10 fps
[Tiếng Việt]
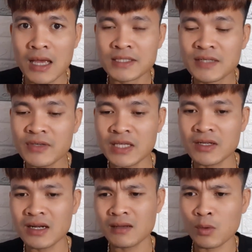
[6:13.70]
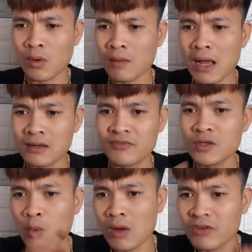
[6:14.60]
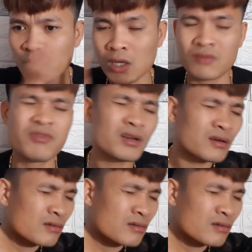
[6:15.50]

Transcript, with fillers: Chính vì thế cho nên là các bạn vứt quăng vứt quật vứt